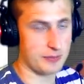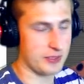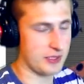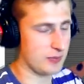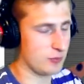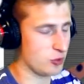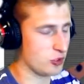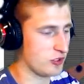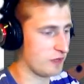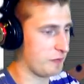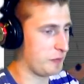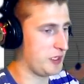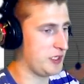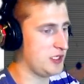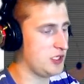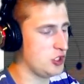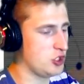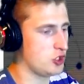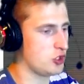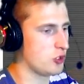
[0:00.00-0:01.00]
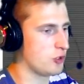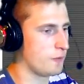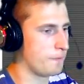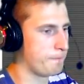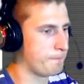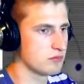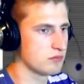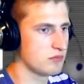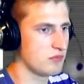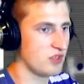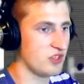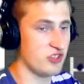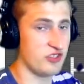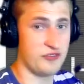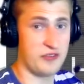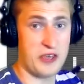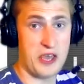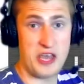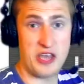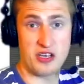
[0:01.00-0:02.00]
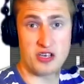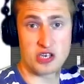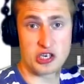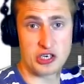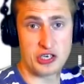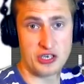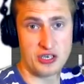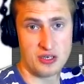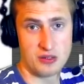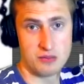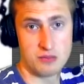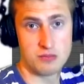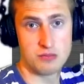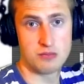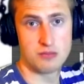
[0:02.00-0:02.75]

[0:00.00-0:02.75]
потому что впереди еще две игры.